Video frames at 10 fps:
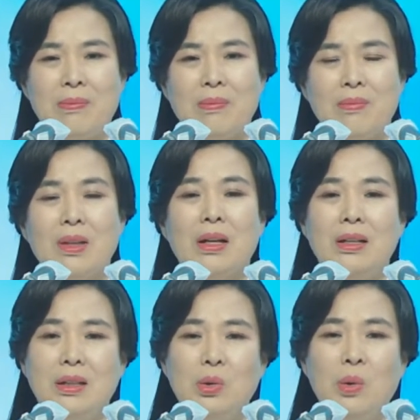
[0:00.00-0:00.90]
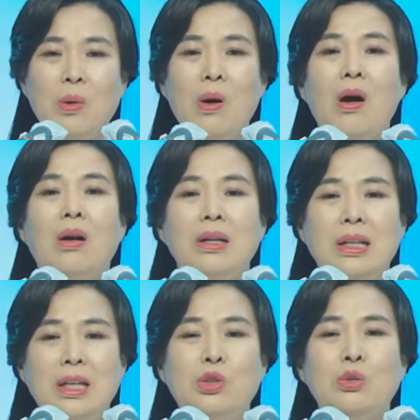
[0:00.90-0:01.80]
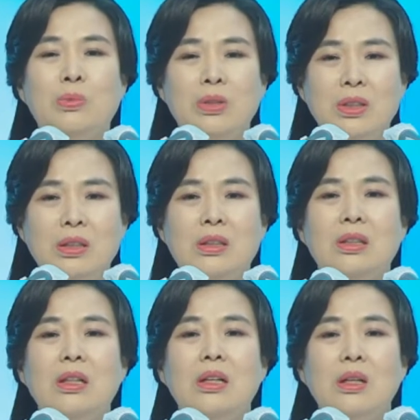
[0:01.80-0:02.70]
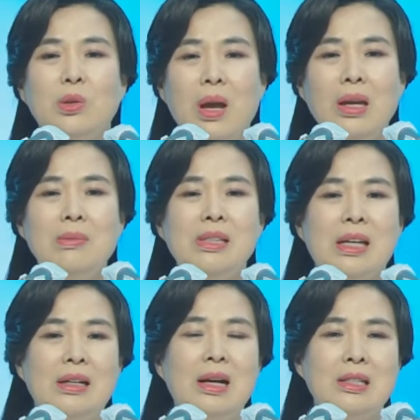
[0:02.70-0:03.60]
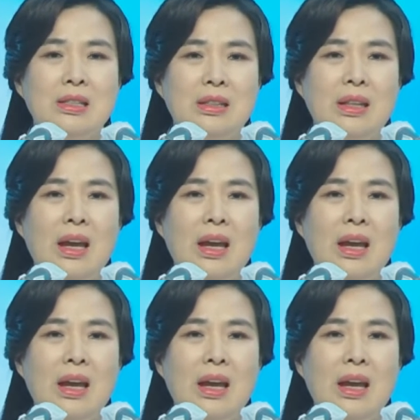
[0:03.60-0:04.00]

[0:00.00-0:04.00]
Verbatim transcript: 特别喜乐的去探访。这两位，